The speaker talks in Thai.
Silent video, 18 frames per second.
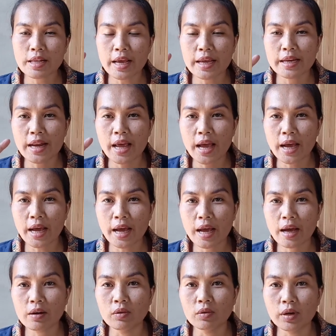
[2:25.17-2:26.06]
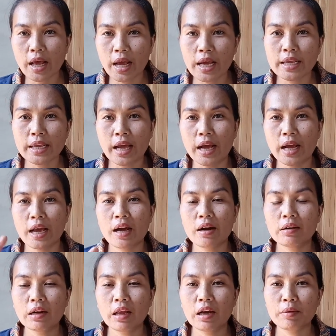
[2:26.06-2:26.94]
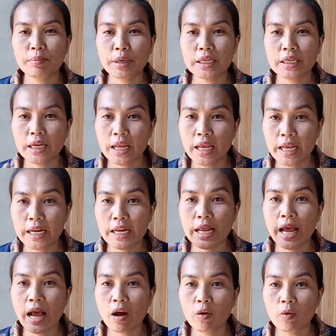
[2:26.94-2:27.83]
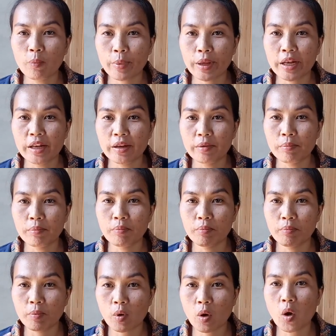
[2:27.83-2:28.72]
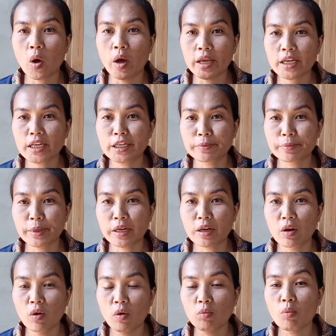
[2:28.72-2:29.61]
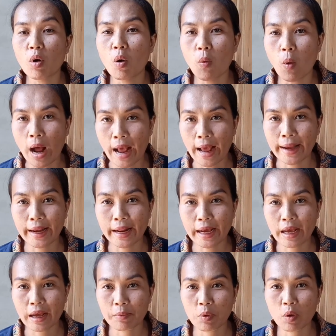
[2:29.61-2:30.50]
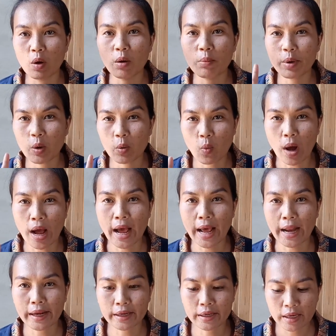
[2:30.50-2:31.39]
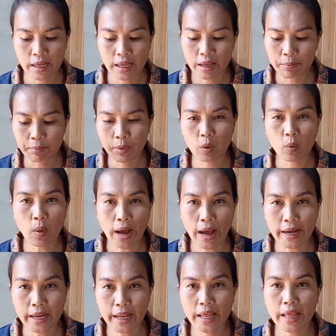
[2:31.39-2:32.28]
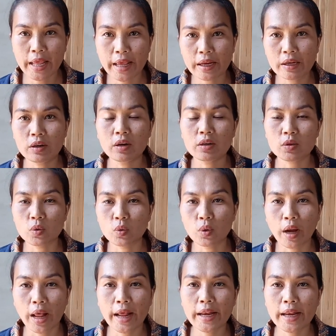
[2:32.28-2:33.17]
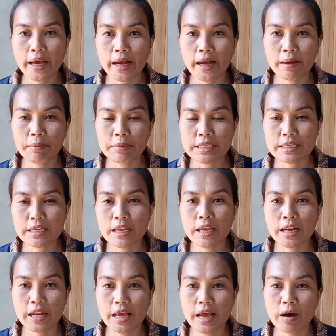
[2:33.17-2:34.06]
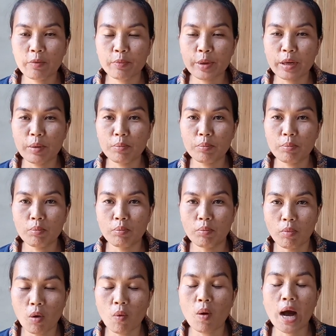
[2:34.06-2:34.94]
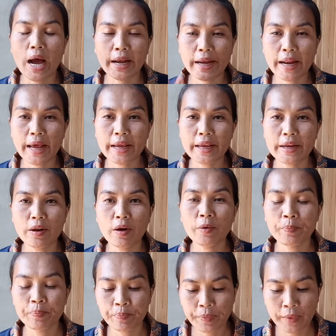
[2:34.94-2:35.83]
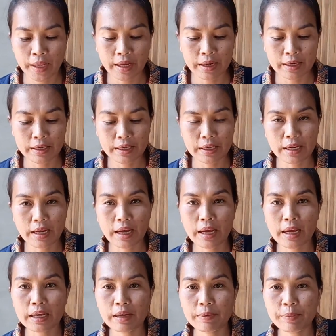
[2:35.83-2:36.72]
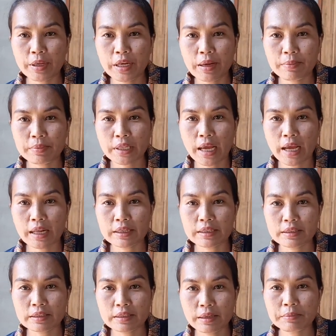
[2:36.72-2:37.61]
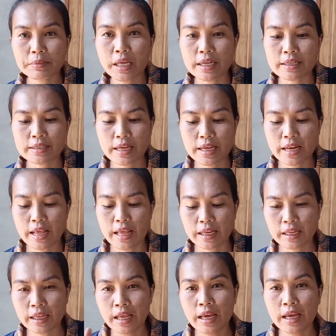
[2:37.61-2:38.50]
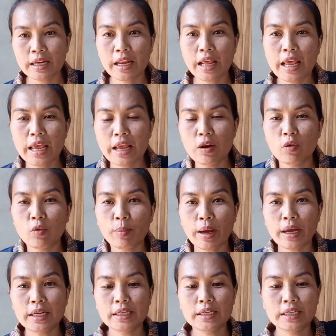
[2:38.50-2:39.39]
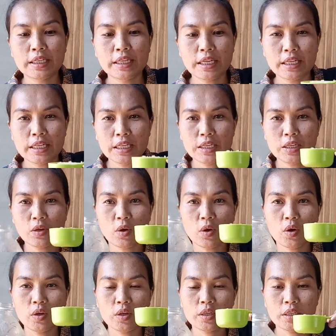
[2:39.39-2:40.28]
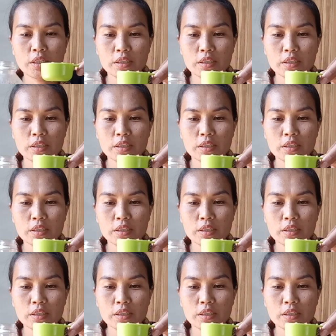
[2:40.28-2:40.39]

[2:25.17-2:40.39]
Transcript: ใส่หน้าเข้าหน้าอย่างเราแล้วมันเห็ุให้เราเป็นก่อให้เกิดเป็นโรคเบาหวานนะคะ เพราะมันหวานมันหวานแห้งเนาะตัวนั้นนะคะมันสีเห็ุให้เราเป็นเบาหวานได้เนาะนี่นะคะ ก็เป็นน้ำตาลน้ำตาลใส่แดง เทลงไปเลยในนี้เนาะ